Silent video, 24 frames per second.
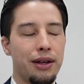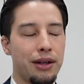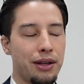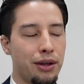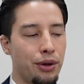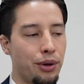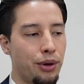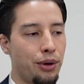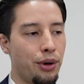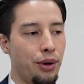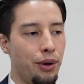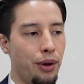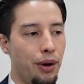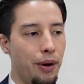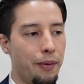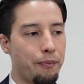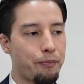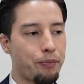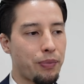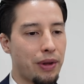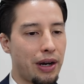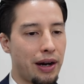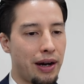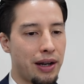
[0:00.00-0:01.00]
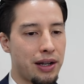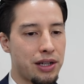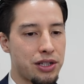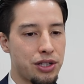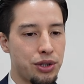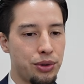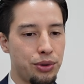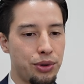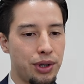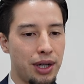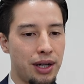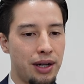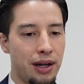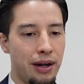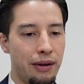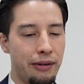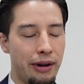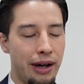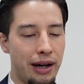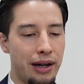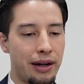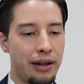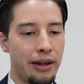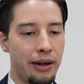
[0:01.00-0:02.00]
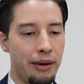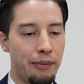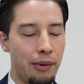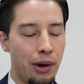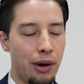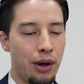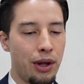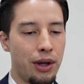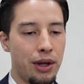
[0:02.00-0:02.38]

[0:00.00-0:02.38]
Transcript: いろいろ話を伺う中でも、